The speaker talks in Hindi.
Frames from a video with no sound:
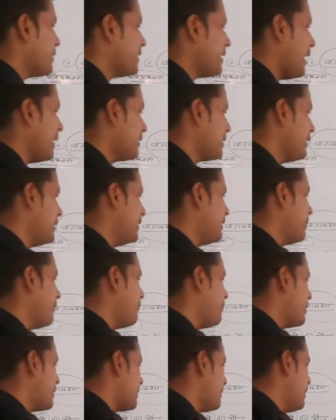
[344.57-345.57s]
प्रजाति
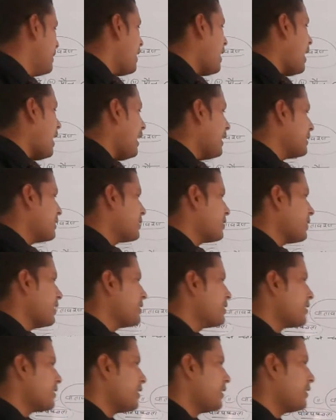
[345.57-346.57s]
नंबर आठ
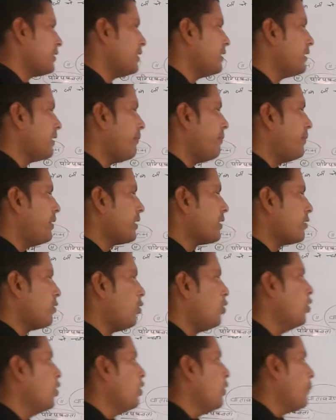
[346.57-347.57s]
संस्कृति नंबर
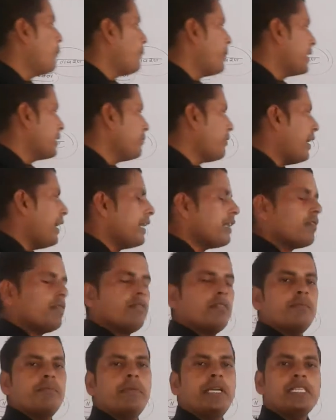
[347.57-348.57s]
नौ परिवार
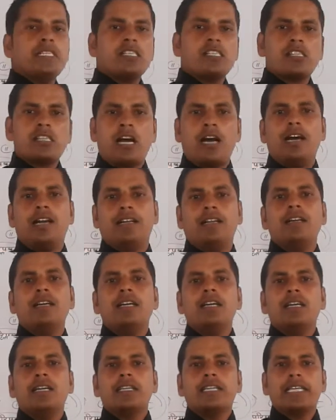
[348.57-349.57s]
में स्थान
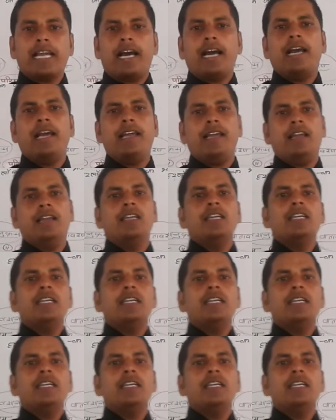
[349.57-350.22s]
क्या है